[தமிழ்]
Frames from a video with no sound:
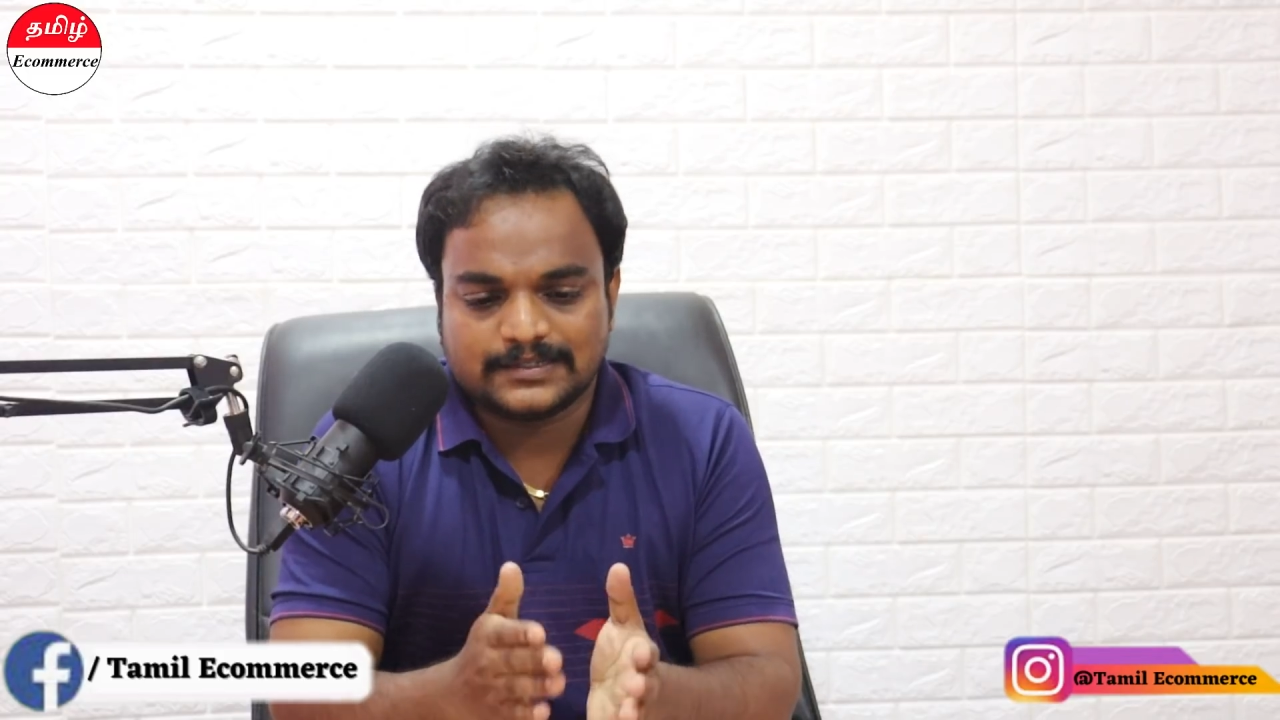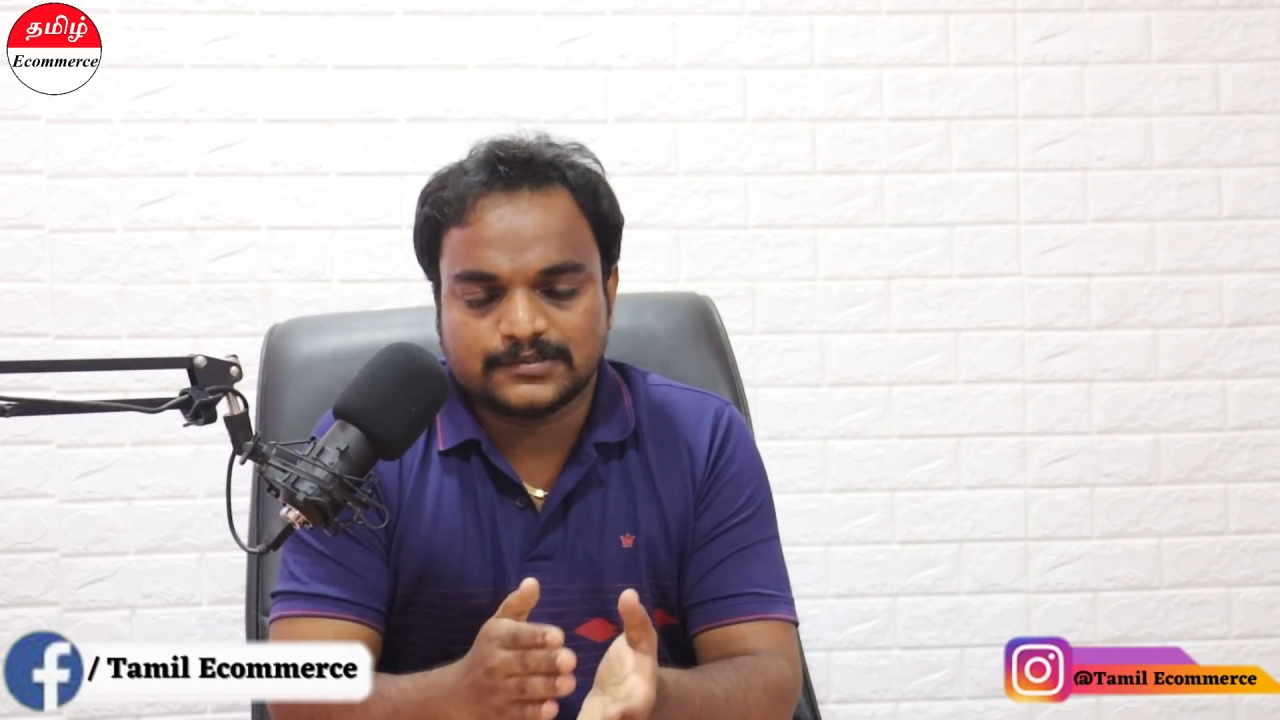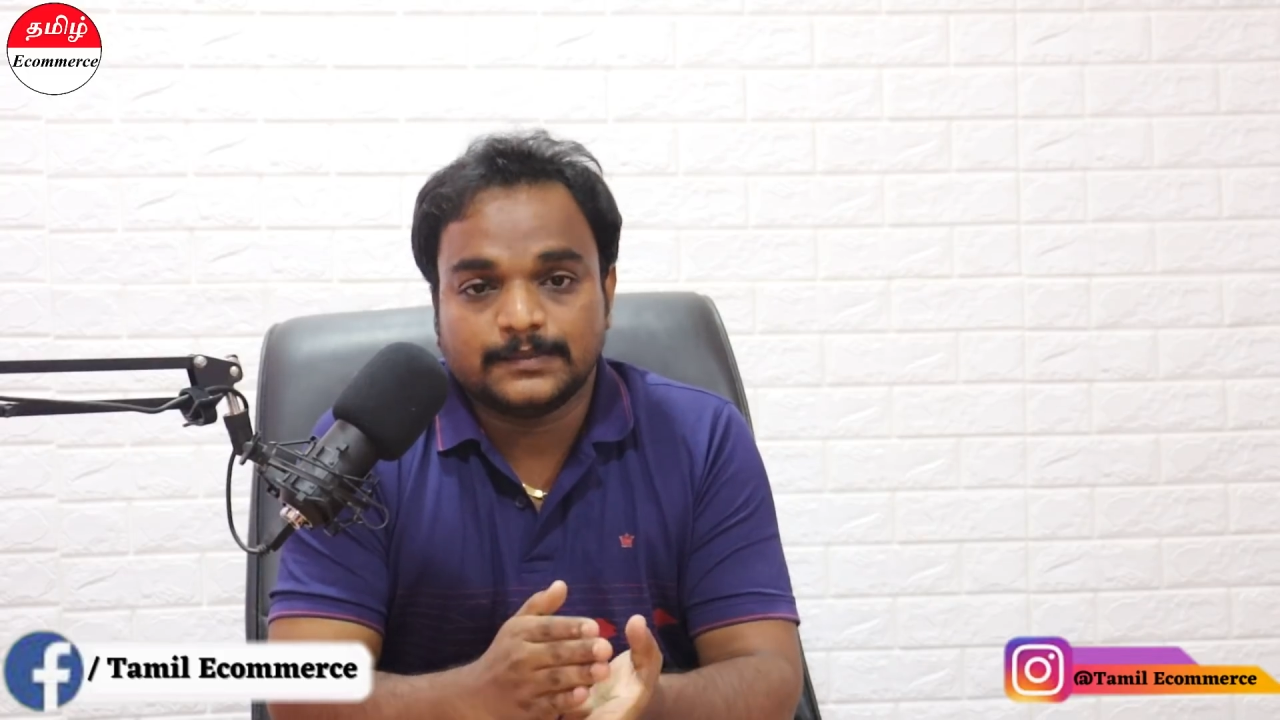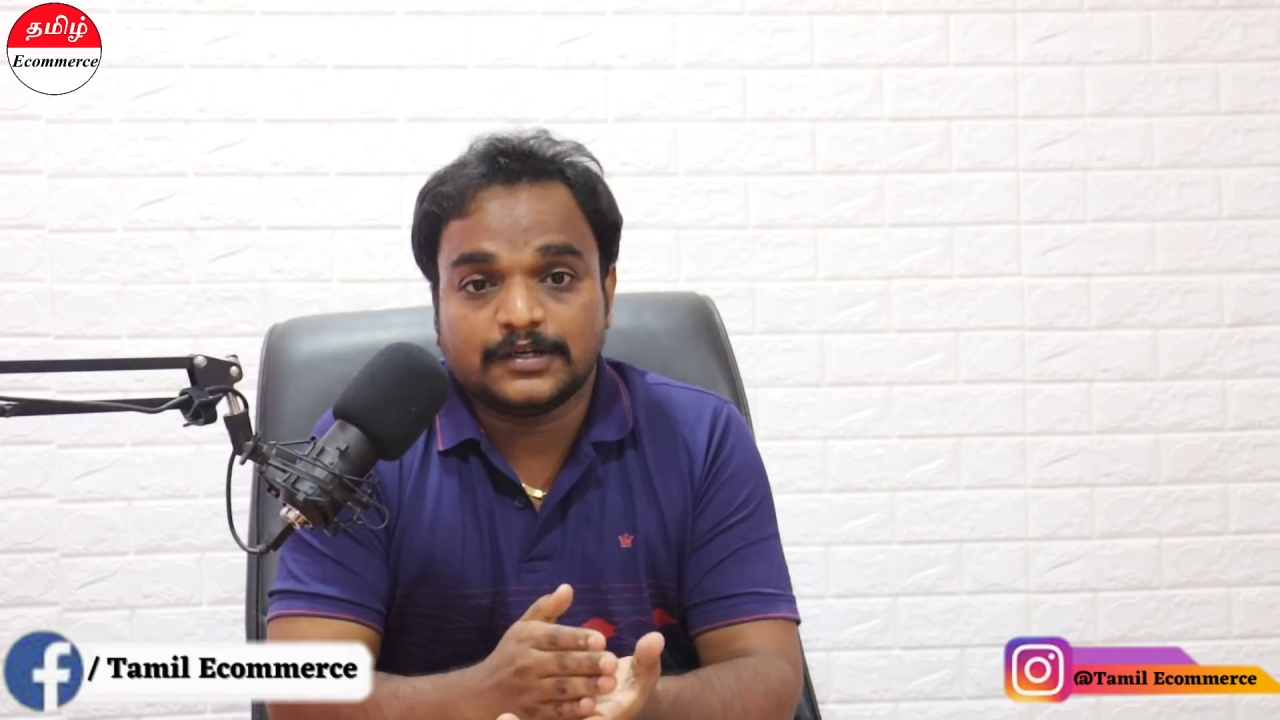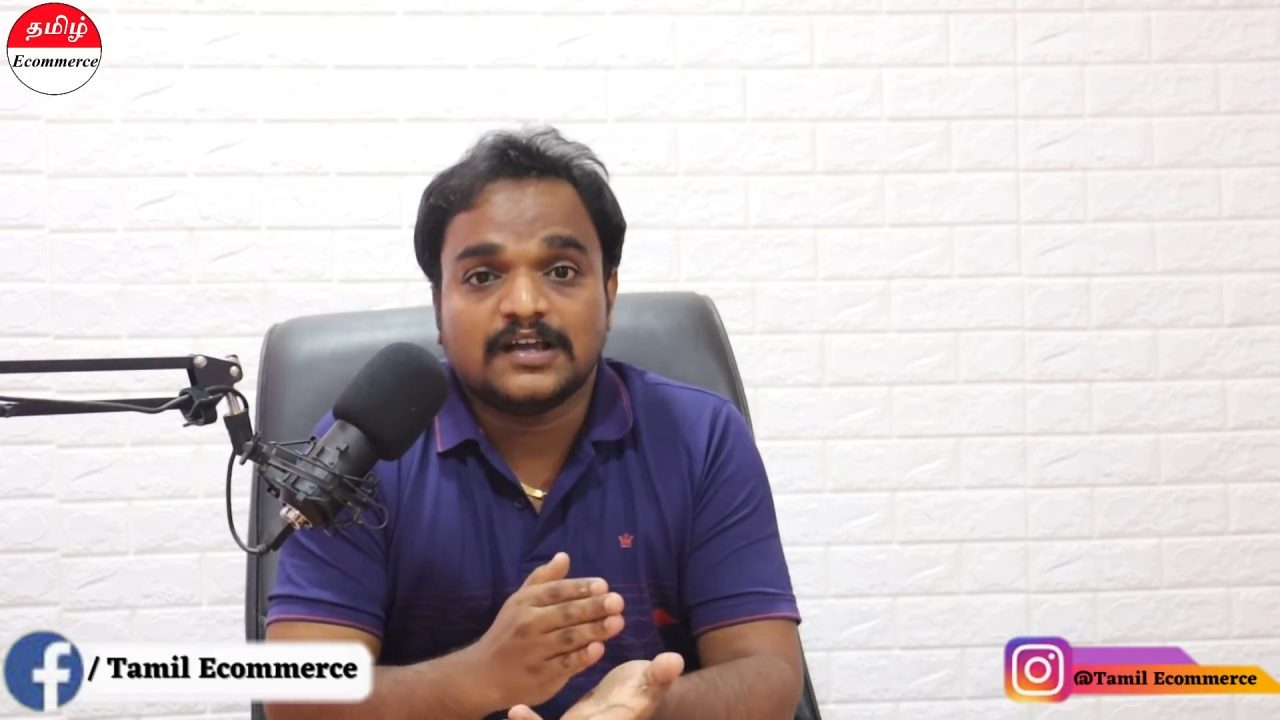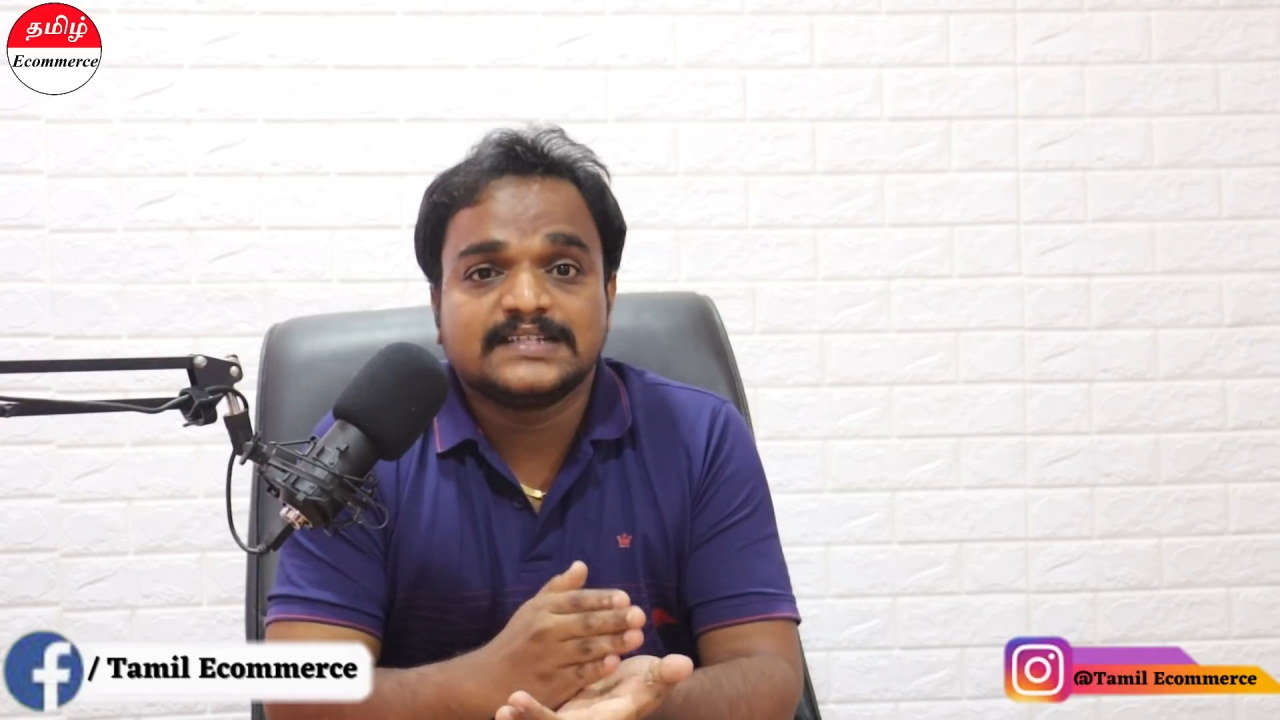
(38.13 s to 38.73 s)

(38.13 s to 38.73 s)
நான் சொன்ன மாதிரி